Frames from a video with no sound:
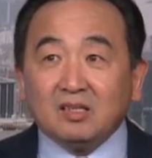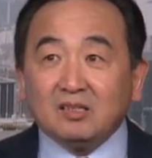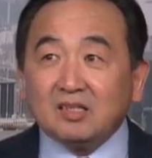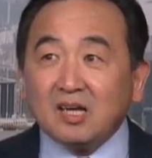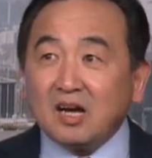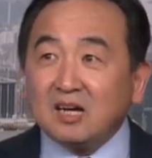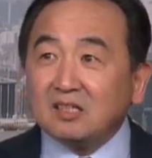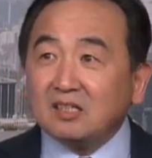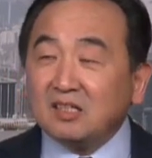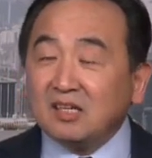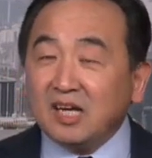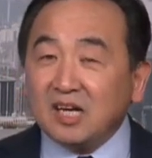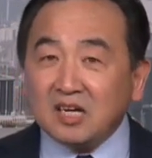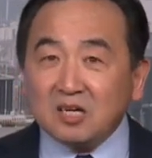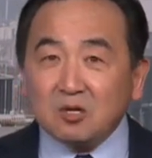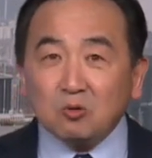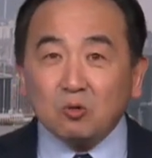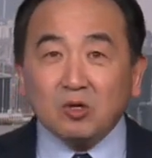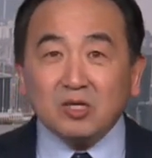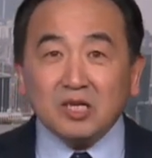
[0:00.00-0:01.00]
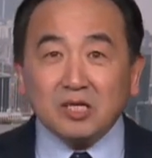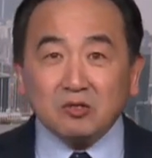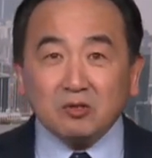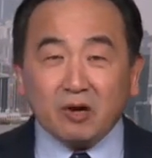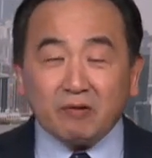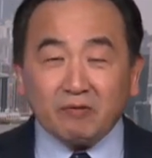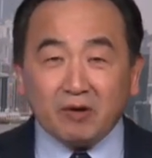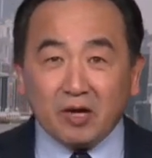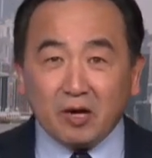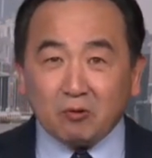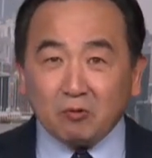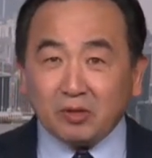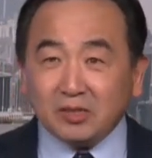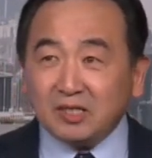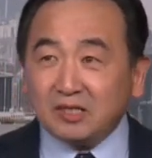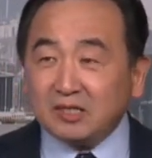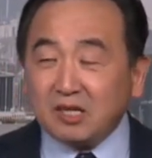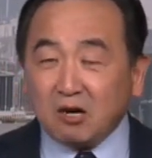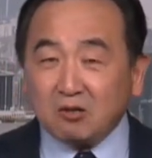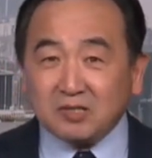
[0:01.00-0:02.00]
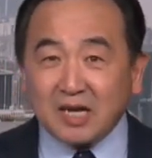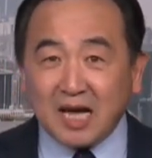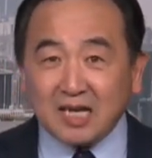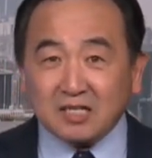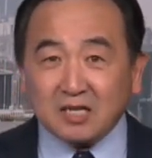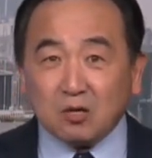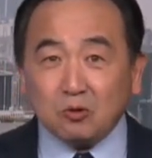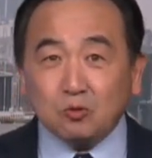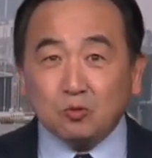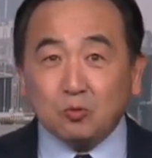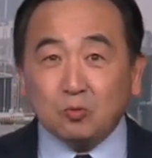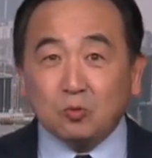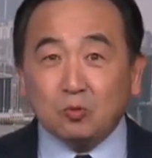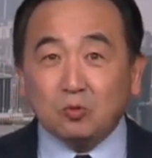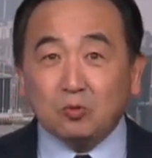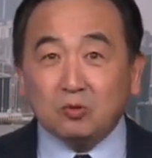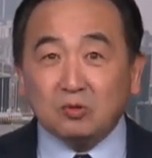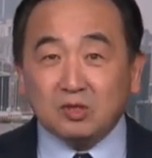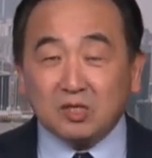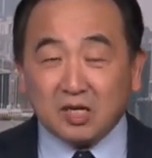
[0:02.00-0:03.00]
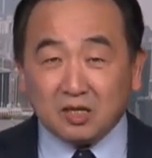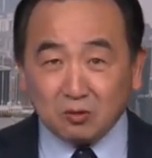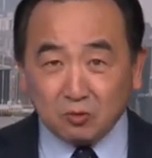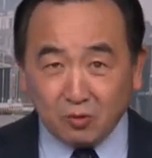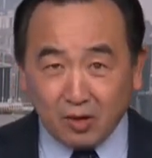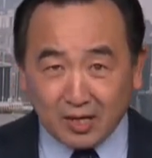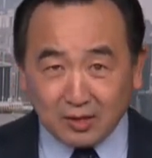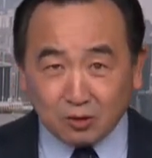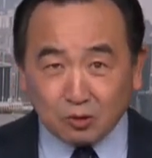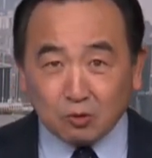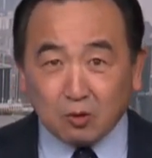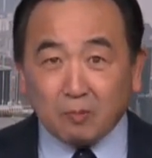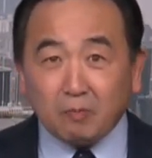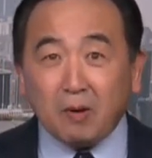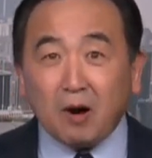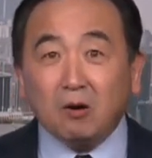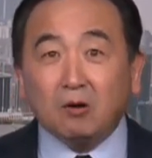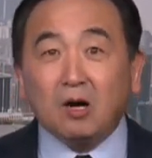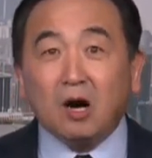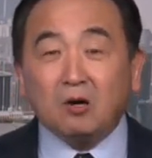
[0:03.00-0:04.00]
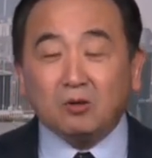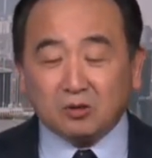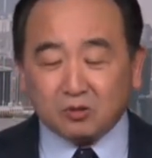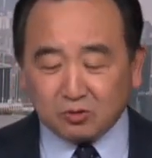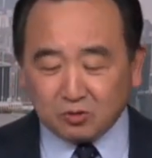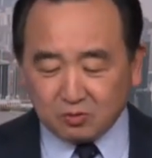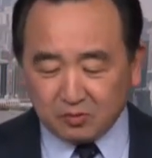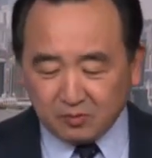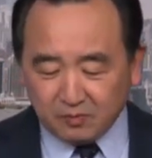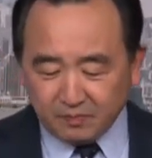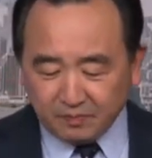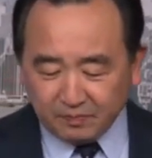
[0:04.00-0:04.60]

当联合国人权委员会的调查小组成员做报告的时候，